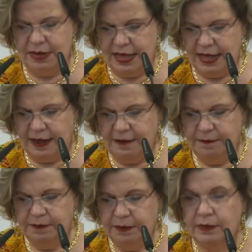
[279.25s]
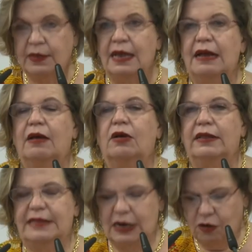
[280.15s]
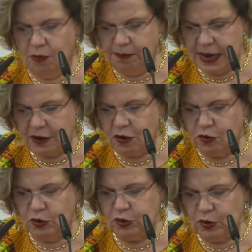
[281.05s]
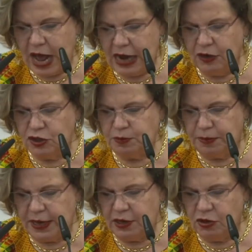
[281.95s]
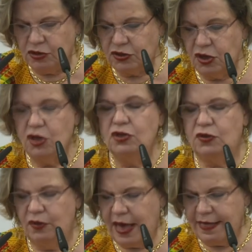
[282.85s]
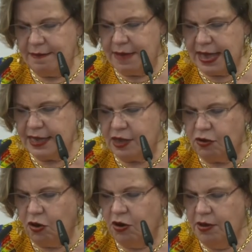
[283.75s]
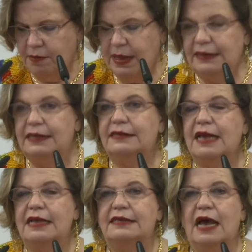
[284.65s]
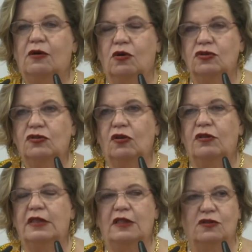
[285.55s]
vida del Complejo Cultural Los Pinos, Ciudad de México, 26 de agosto de